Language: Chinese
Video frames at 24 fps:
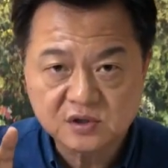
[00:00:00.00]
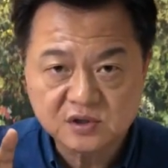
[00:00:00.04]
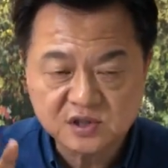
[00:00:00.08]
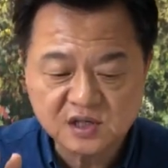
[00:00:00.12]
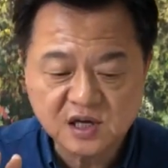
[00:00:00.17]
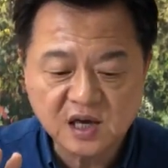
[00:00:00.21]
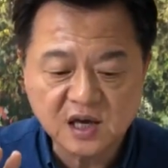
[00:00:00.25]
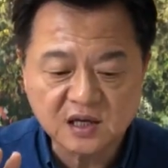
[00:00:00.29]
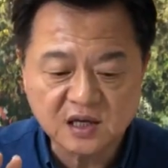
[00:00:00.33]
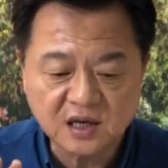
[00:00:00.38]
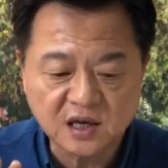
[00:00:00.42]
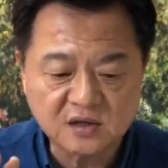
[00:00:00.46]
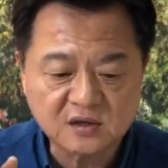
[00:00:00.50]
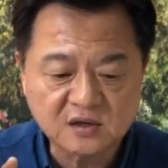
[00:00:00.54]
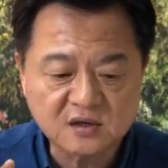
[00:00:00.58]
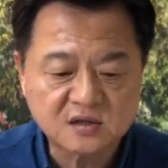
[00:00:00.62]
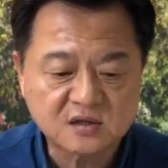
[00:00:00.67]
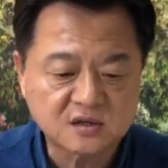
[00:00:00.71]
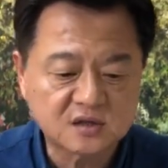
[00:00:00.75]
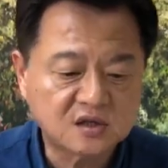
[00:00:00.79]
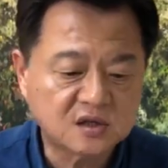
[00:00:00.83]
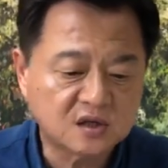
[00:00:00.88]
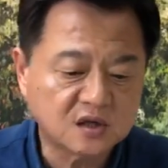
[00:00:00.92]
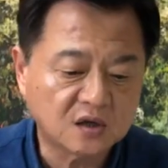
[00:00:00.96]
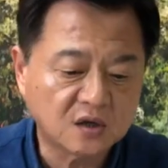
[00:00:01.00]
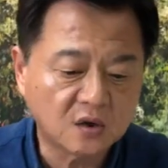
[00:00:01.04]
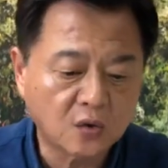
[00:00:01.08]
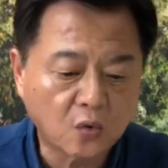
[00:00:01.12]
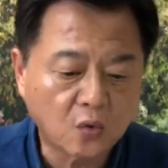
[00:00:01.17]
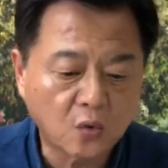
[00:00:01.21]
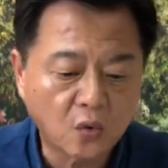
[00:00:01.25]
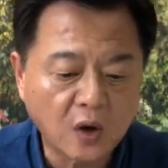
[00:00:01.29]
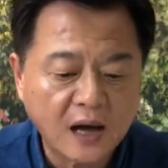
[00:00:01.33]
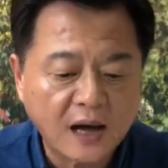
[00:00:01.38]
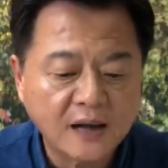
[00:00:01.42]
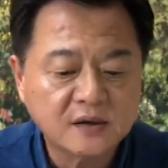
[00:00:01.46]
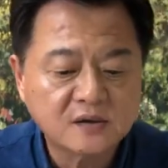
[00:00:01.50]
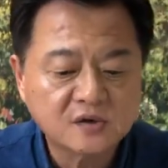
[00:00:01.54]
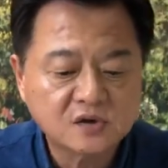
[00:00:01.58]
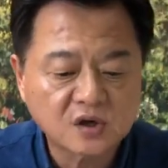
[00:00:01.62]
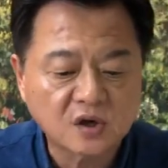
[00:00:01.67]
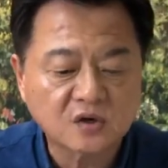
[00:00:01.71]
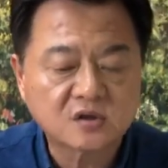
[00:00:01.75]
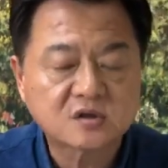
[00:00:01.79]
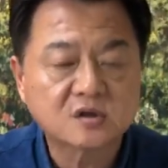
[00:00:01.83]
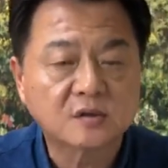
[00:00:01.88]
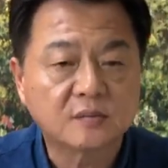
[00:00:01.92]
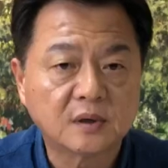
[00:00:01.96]
戒严时期的国安
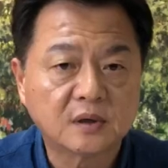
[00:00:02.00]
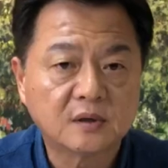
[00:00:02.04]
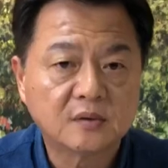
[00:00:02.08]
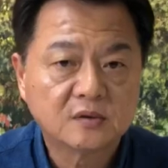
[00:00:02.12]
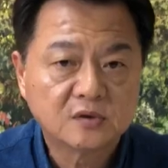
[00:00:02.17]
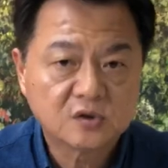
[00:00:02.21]
叫什么？